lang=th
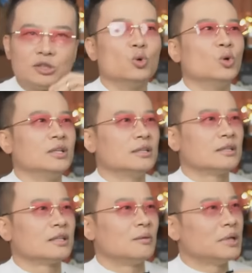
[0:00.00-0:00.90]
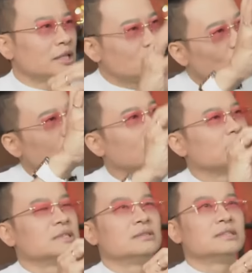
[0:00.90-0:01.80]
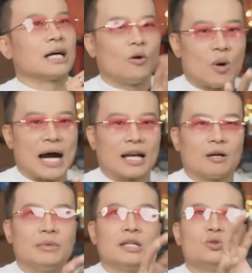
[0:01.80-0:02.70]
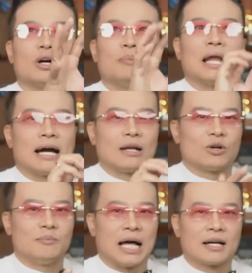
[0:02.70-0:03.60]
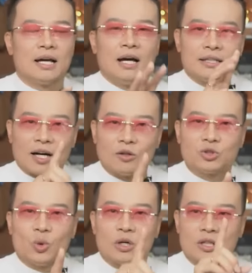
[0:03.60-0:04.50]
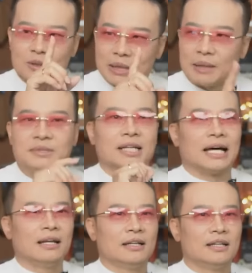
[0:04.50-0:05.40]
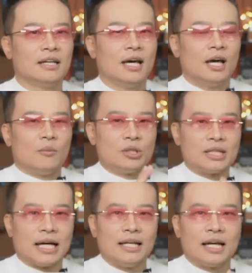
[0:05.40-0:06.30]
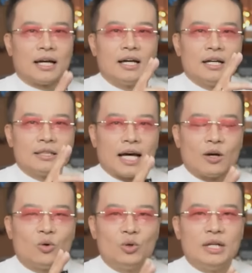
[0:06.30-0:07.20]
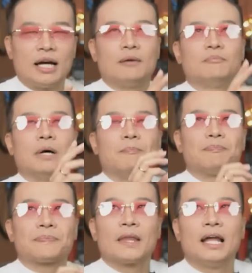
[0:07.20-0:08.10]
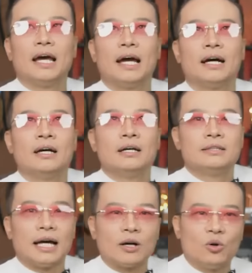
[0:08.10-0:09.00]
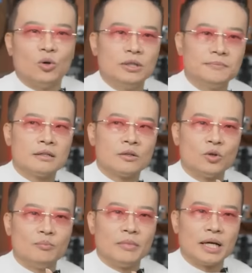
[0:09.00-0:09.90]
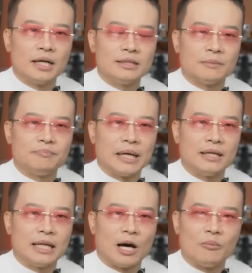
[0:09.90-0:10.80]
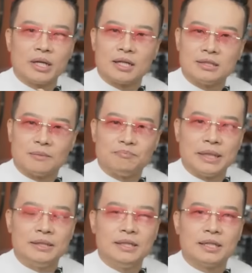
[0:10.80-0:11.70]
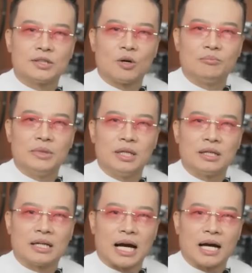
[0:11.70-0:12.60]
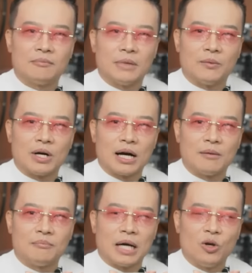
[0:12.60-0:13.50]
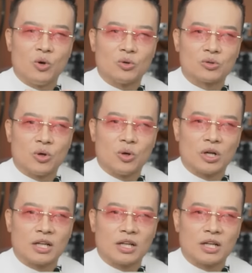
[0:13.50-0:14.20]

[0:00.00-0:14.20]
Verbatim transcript: จูนเขาไม่ได้จูนกับจักรวาลเขาไม่ได้จูนกับพลังงานความรัก ถ้าเขาจูนเขาจะไม่ทำสิ่งนั้นเลย เพราะฉะนั้นเนี่ยถ้าคุณเนี่ยแบบอะไรอะถ้าคุณคุณไม่เคยจำเป็น เราไม่เคยจำเป็นที่จะต้องมีการแบบว่ามาลงโทษ